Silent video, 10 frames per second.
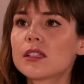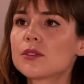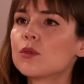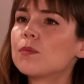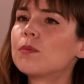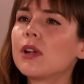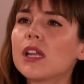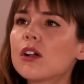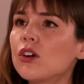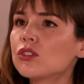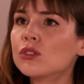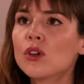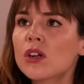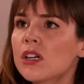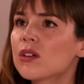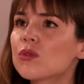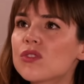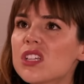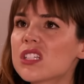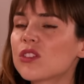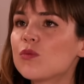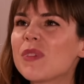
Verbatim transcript: Te suplico, no renuncies a tu